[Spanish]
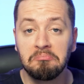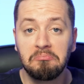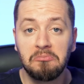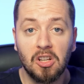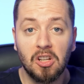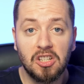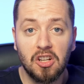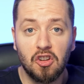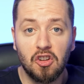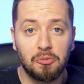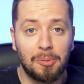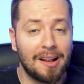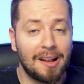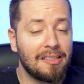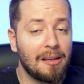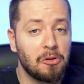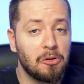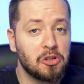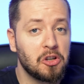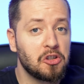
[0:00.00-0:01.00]
No sé qué os
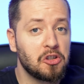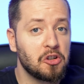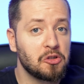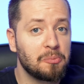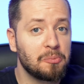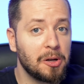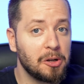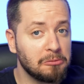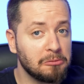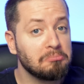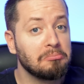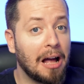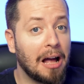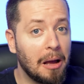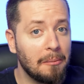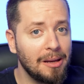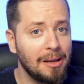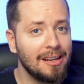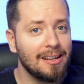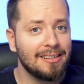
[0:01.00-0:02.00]
parece a vosotros, pero
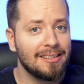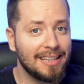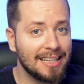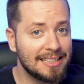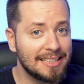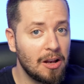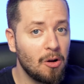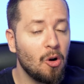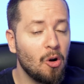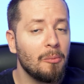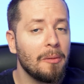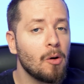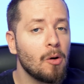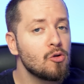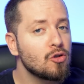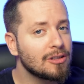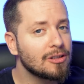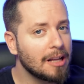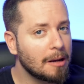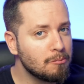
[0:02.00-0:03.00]
a mí, desde luego, me
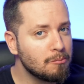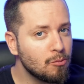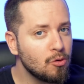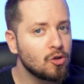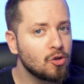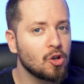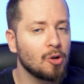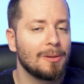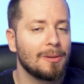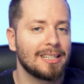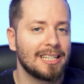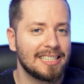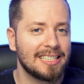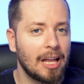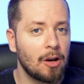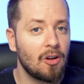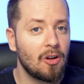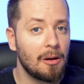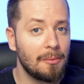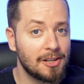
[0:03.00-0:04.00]
gusta mucho más
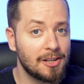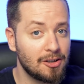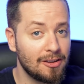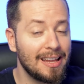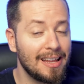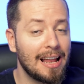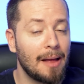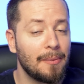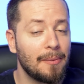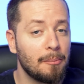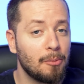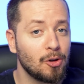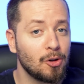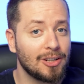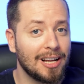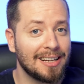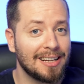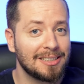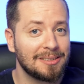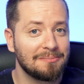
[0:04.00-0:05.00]
esta nueva versión de la app de
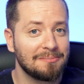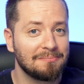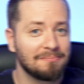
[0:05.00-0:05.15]
podcast.